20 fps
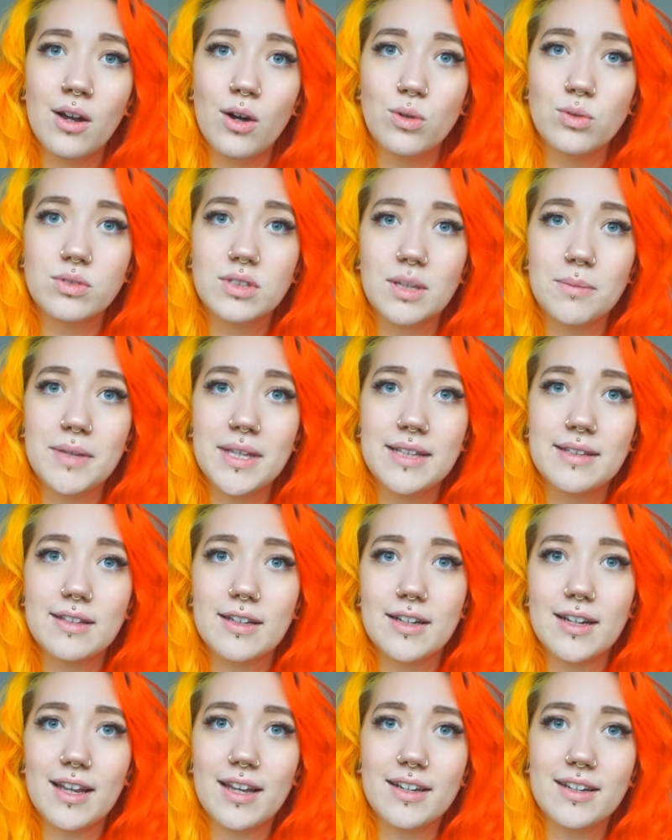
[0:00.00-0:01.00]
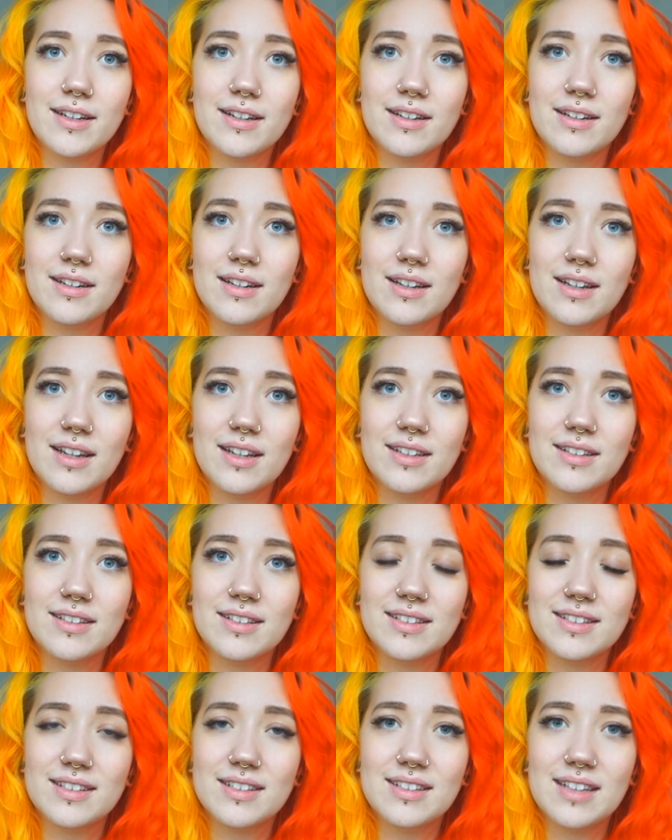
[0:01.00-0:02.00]
und am Hintern einen,
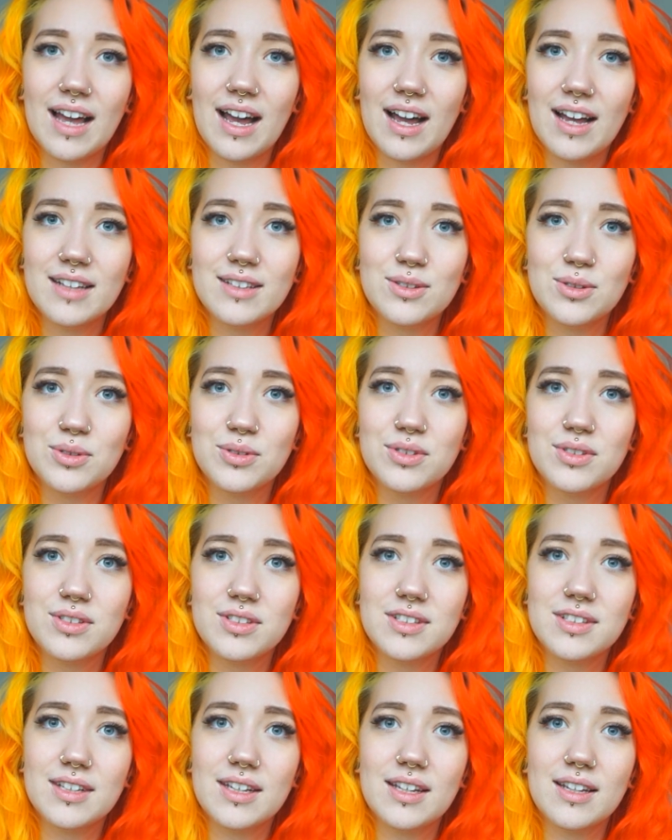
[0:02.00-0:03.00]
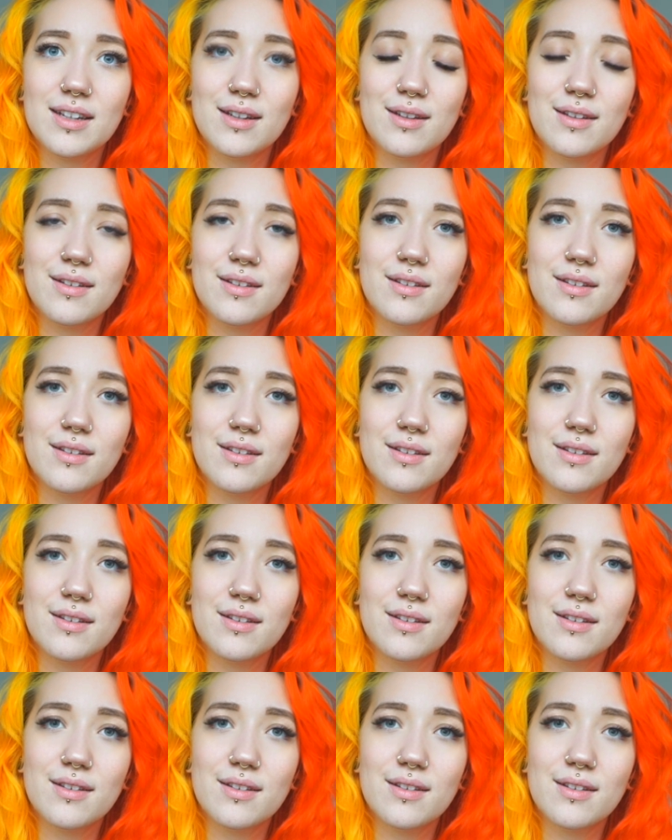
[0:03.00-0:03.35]
ein Zitat und den